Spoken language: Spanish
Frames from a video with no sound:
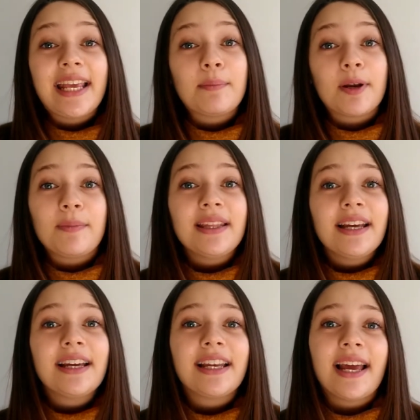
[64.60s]
que
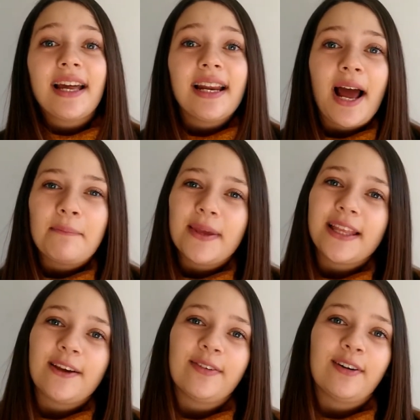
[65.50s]
permitan crear
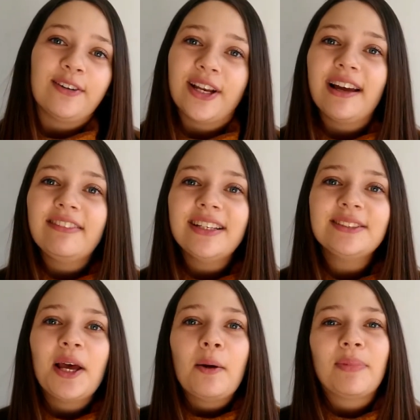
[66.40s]
ambientes
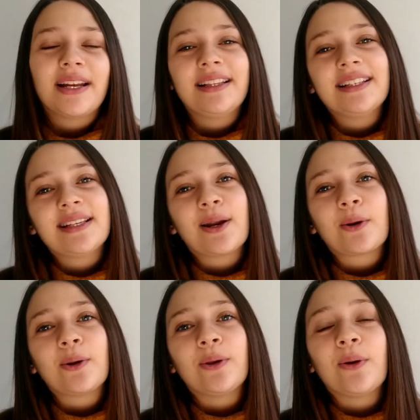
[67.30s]
favorables para el
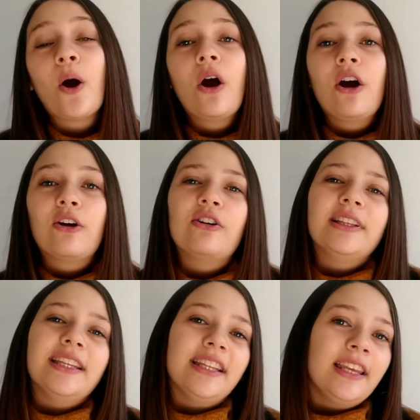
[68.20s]
desarrollo
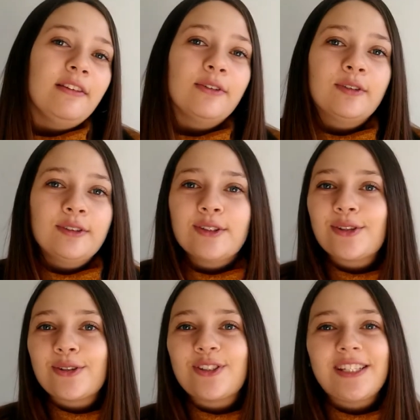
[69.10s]
cognitivo,
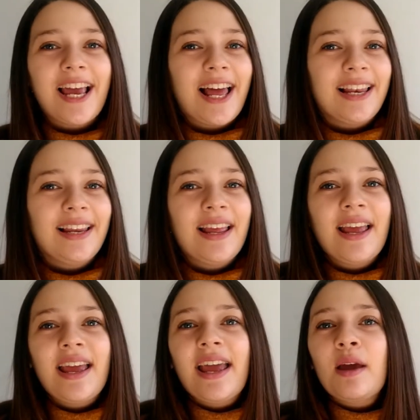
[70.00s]
social,
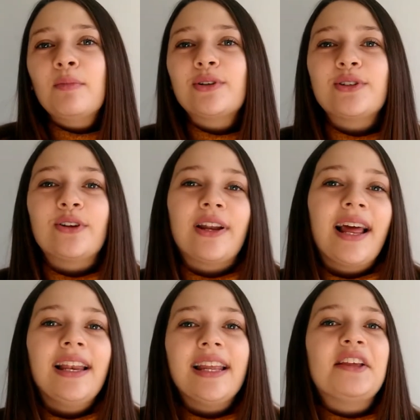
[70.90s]

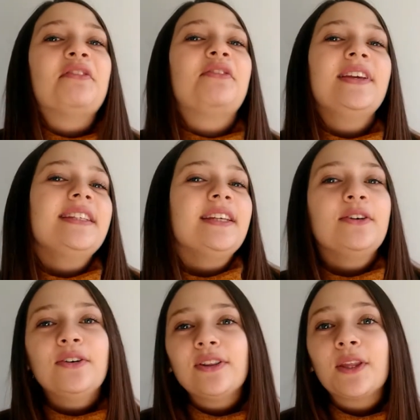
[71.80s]
emocional y
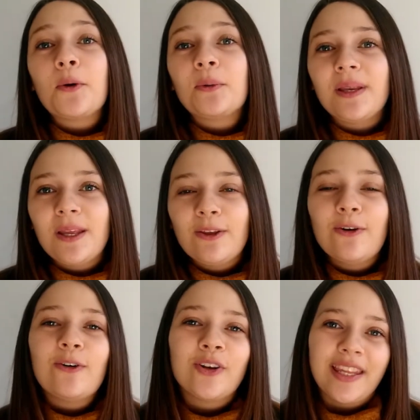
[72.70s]
físico de un
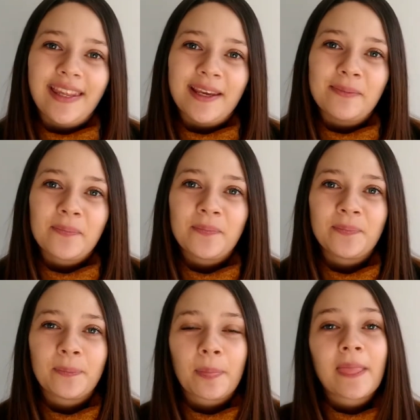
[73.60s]
niño o niña.
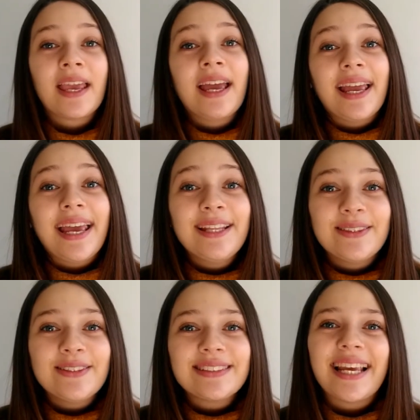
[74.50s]

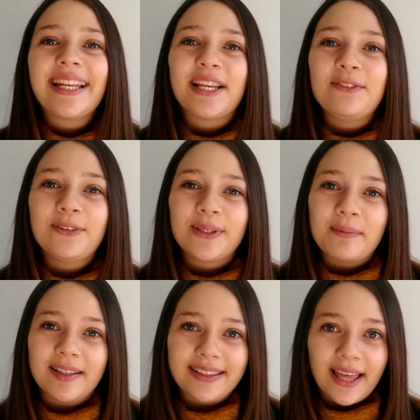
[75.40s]
Estos están
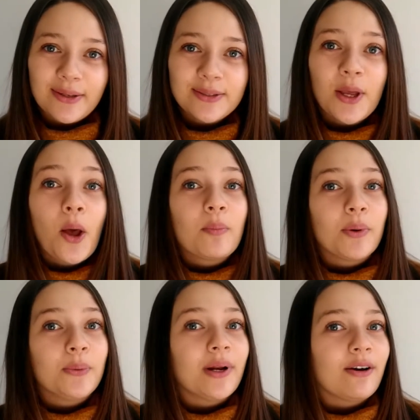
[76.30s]
fundamentados
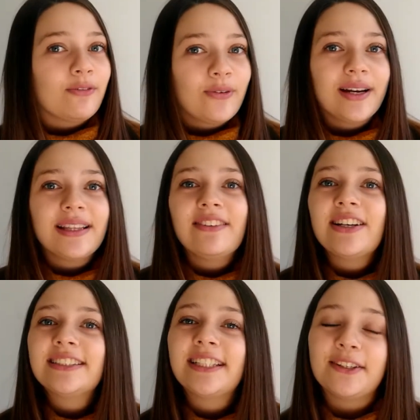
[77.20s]
por una fuerte
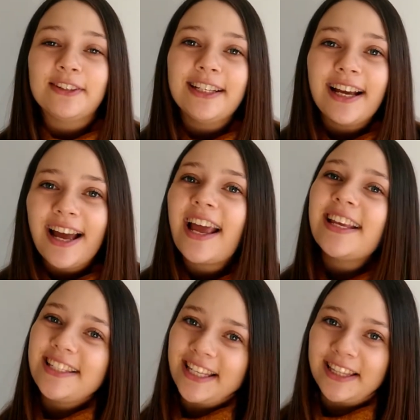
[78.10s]
base teórica
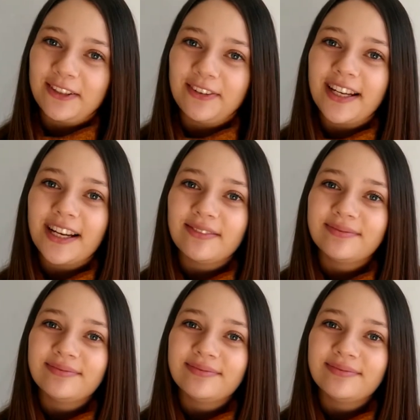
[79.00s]
y científica.